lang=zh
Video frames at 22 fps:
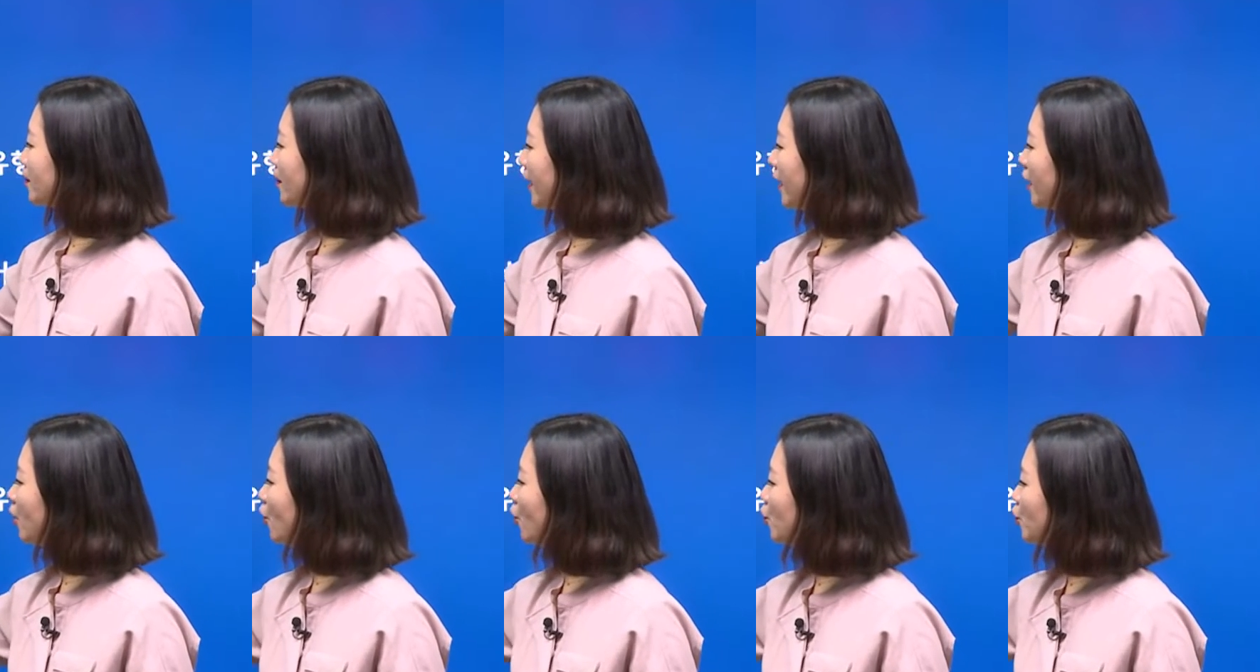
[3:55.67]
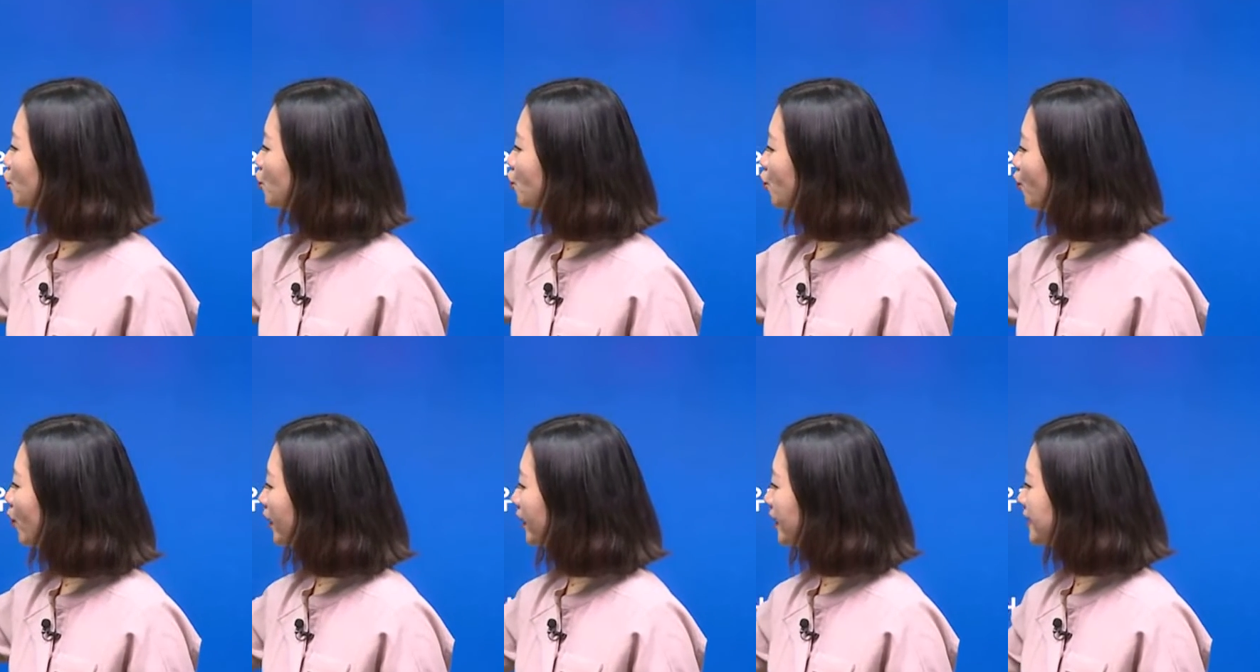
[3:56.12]
没有
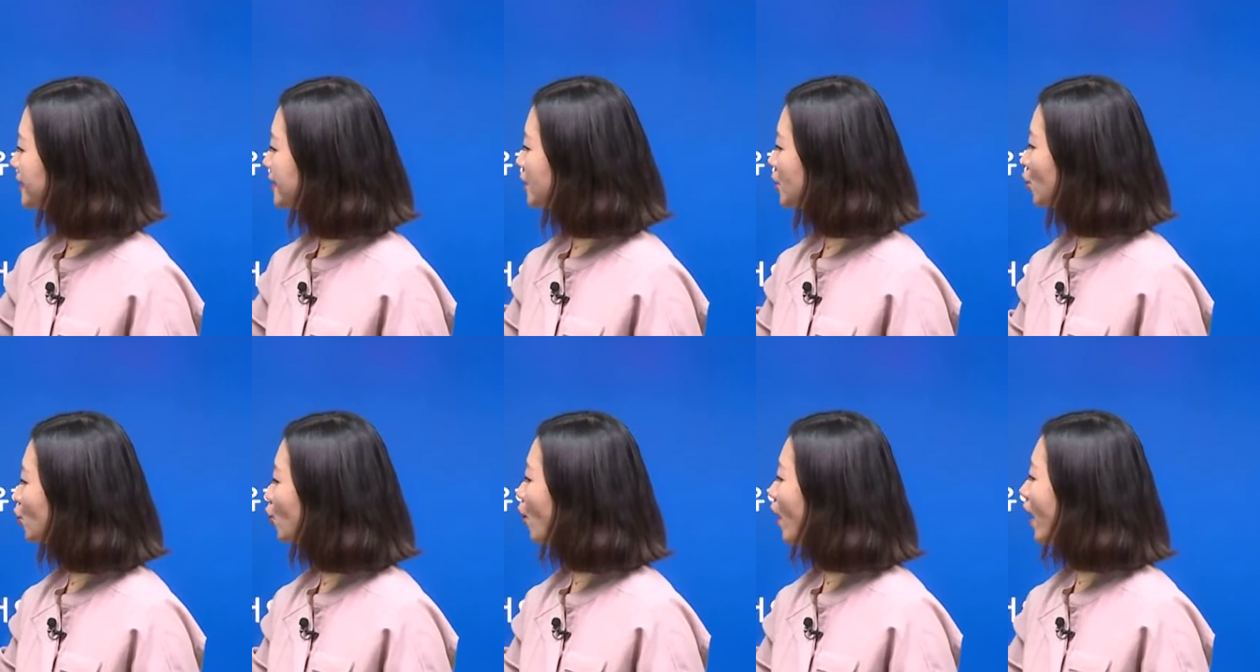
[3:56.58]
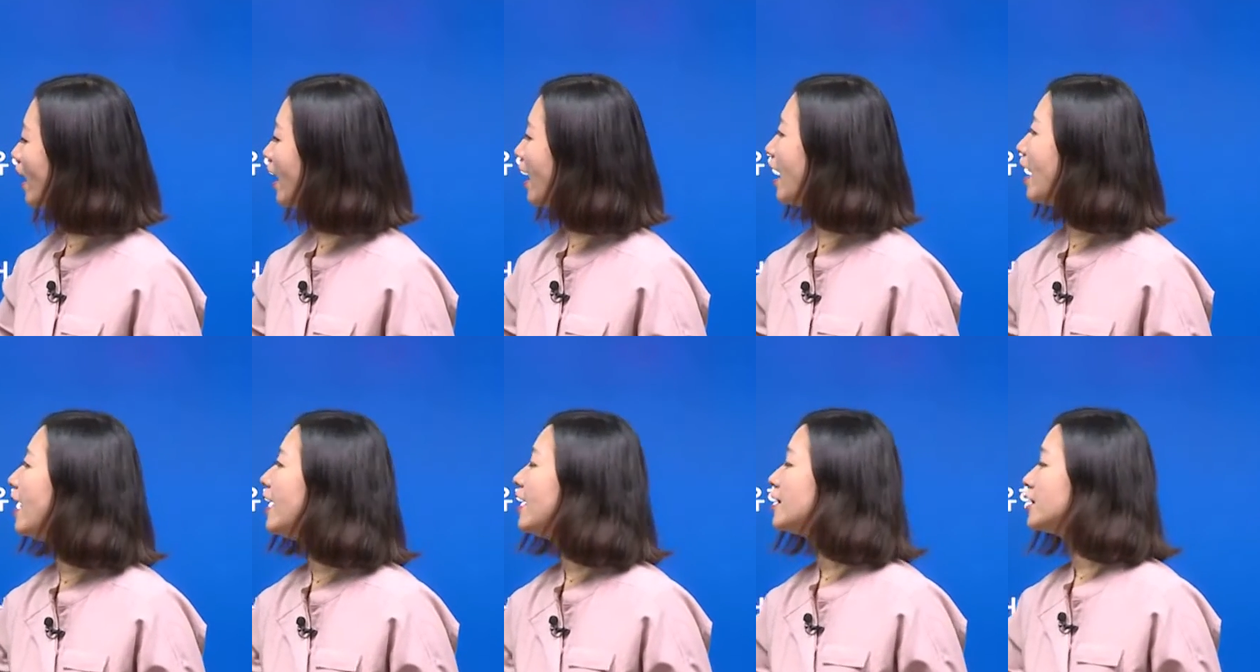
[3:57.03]
韵尾的情况
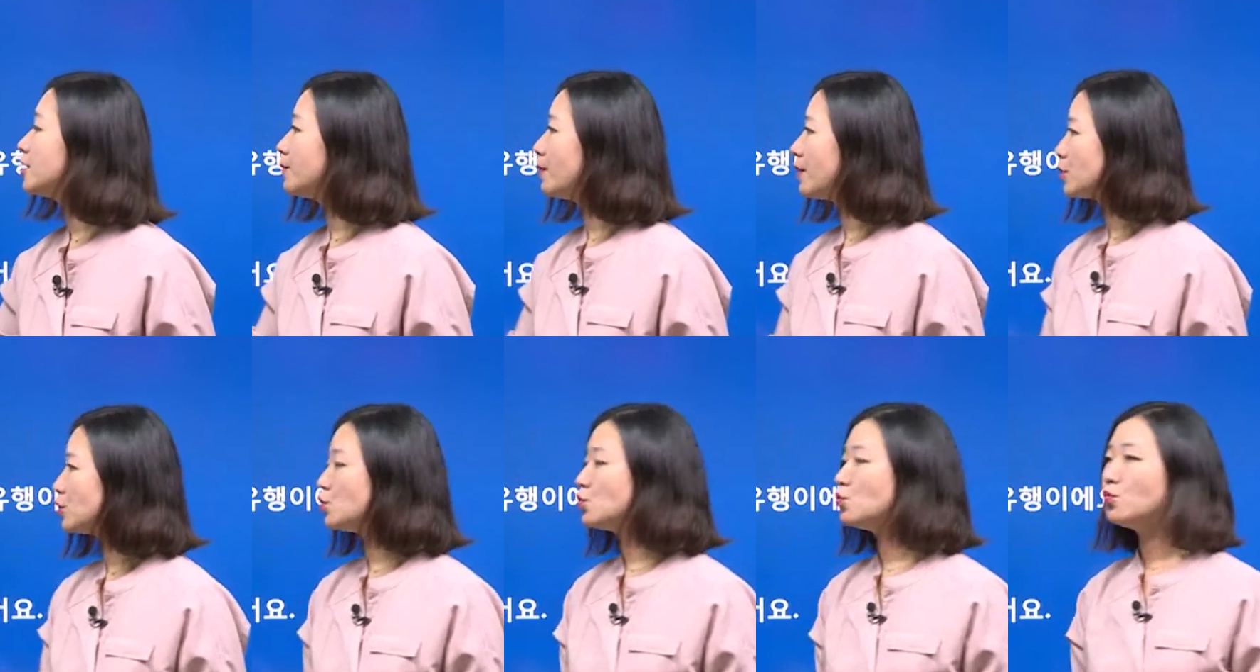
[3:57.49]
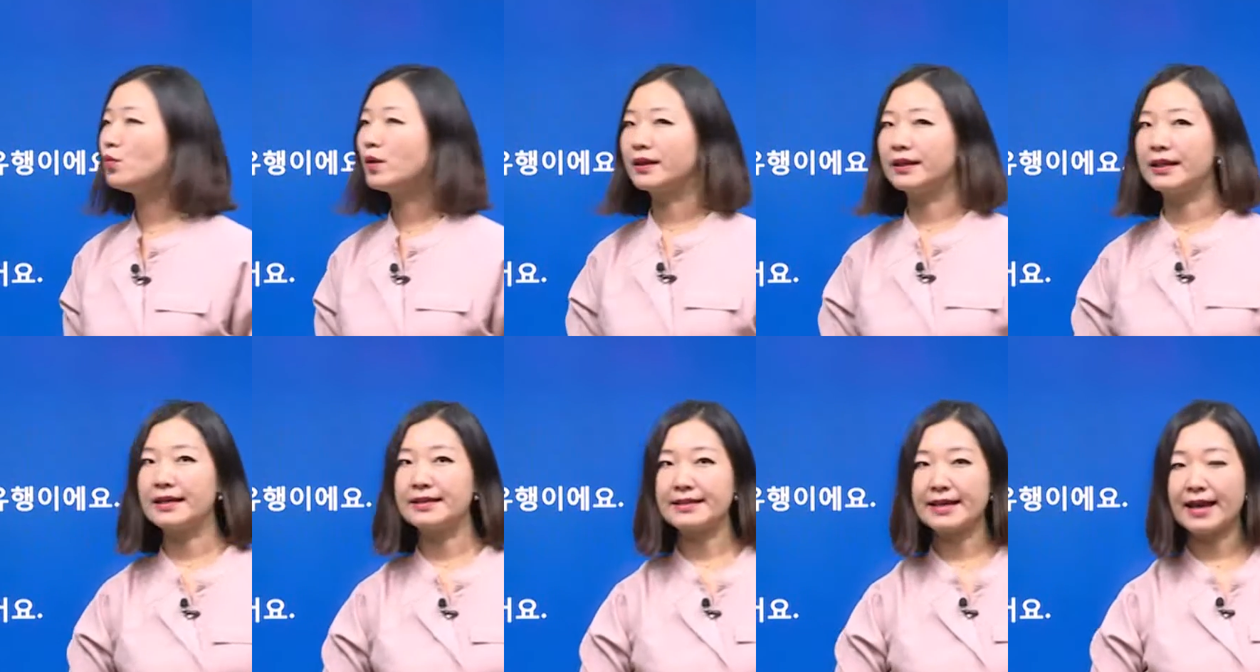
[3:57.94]
啊。那么韵尾
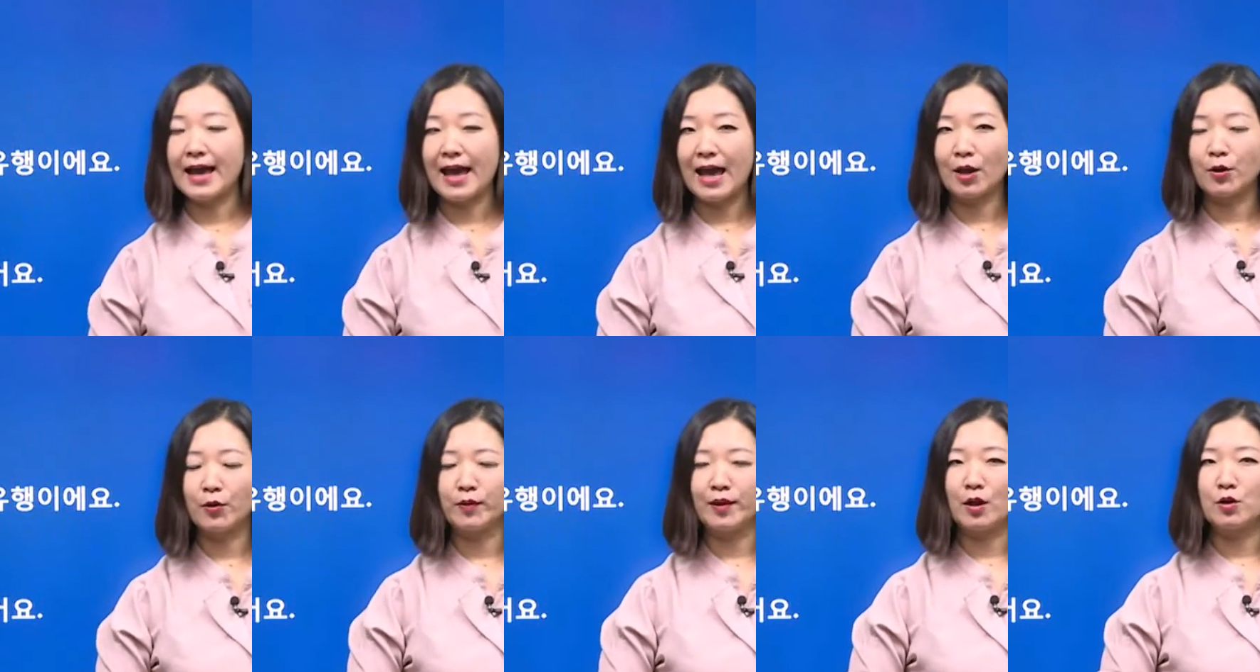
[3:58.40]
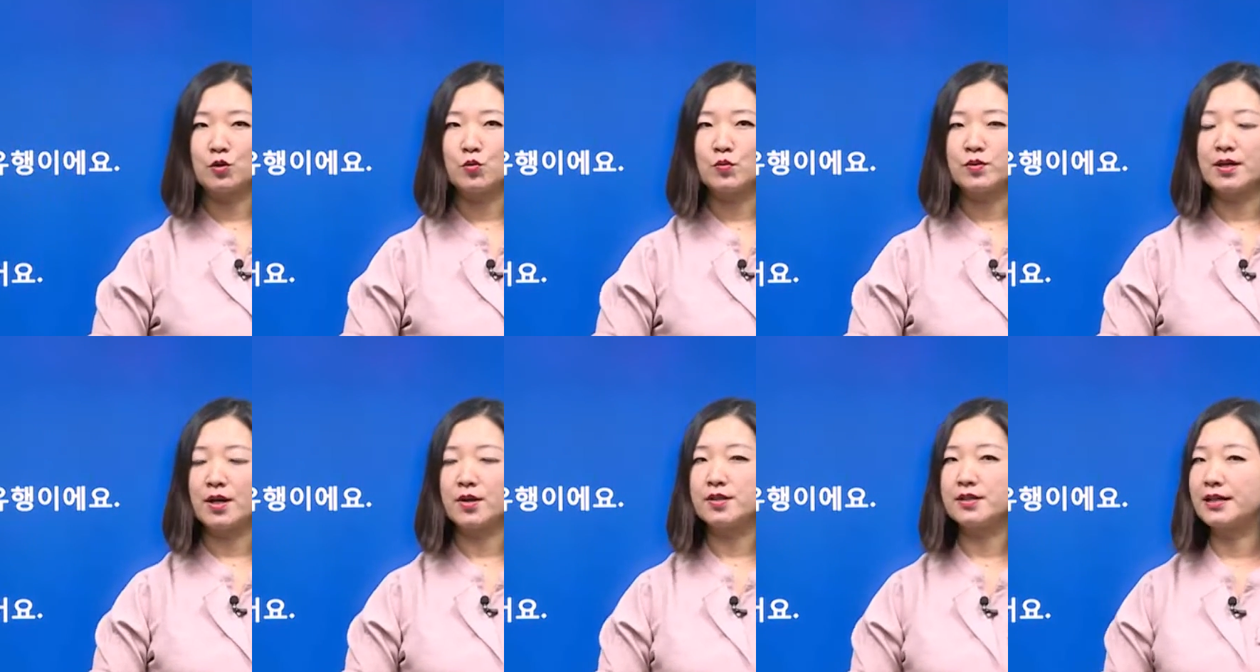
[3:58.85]
呢，在韩语当
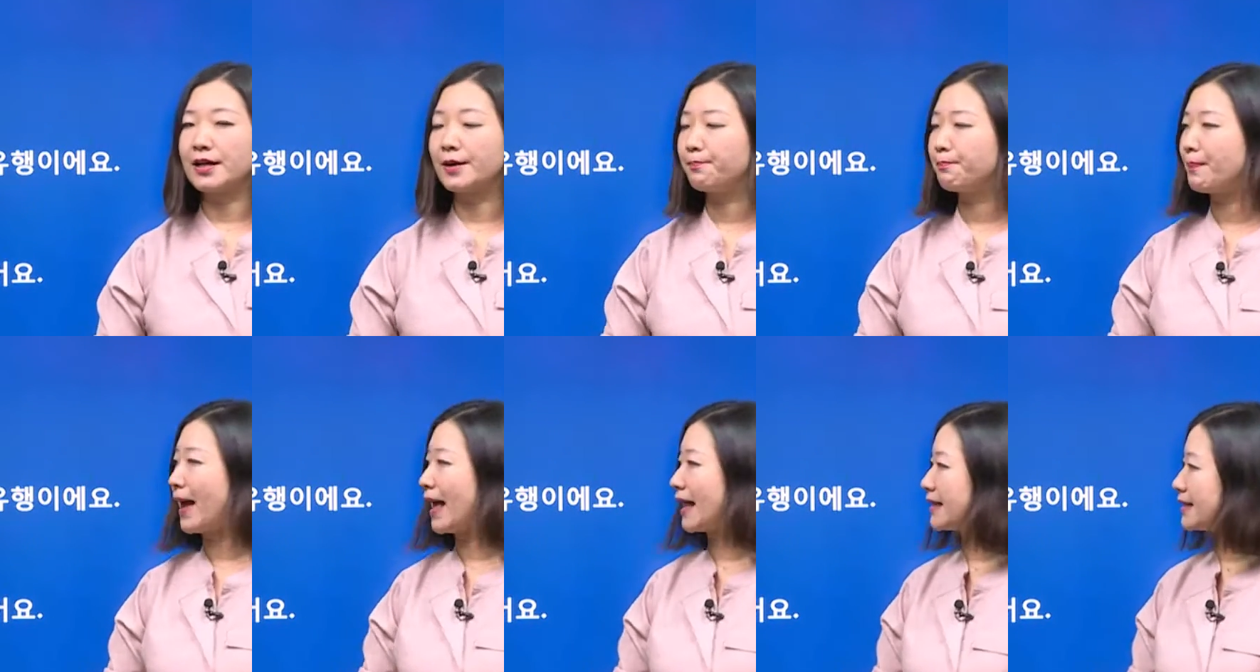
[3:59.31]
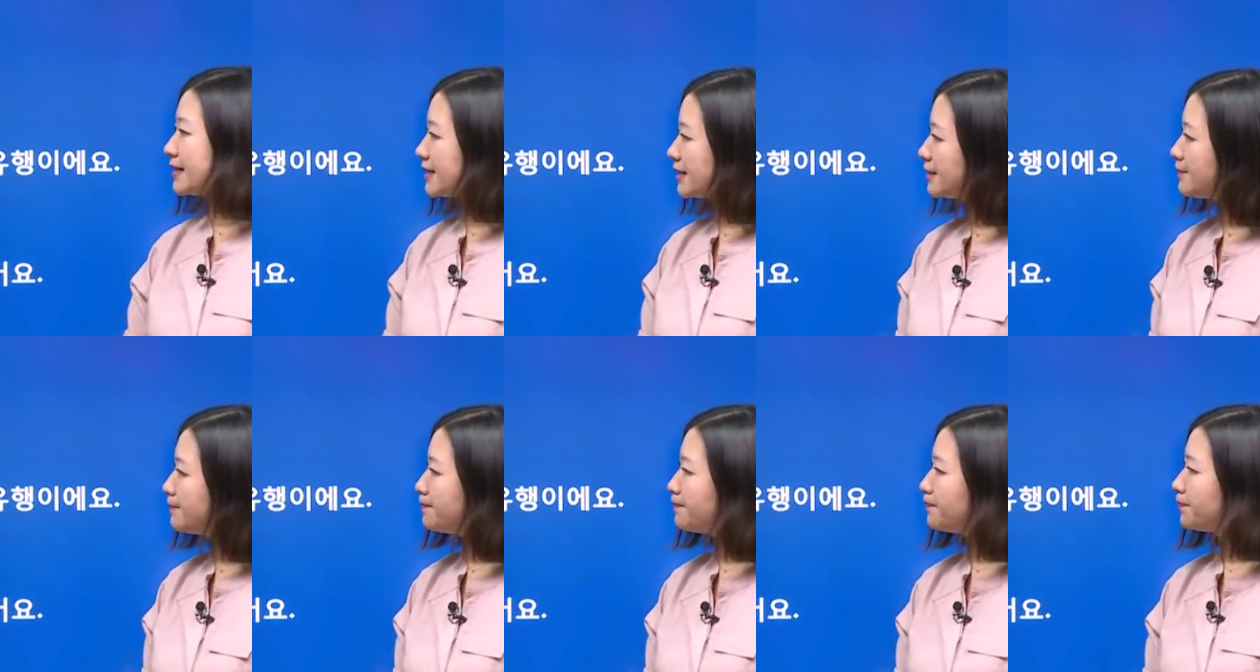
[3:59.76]
中叫这个帕钦，